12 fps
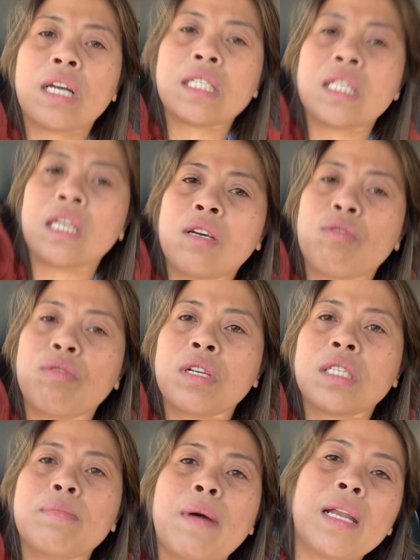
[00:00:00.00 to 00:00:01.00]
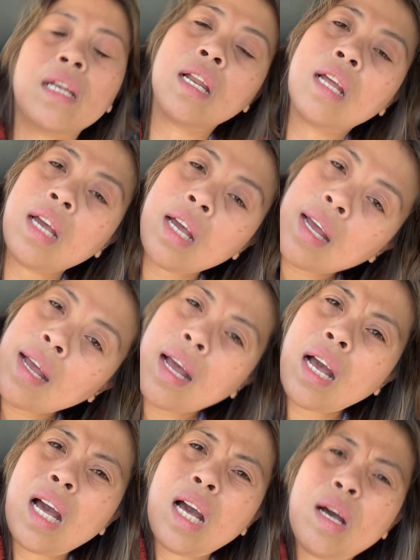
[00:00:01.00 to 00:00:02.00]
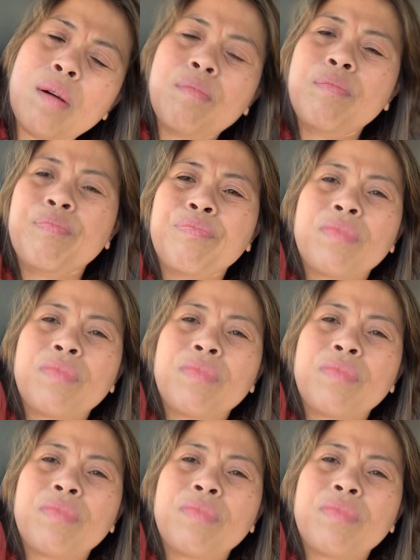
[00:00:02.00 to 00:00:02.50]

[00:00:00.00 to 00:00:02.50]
nga si congressman um,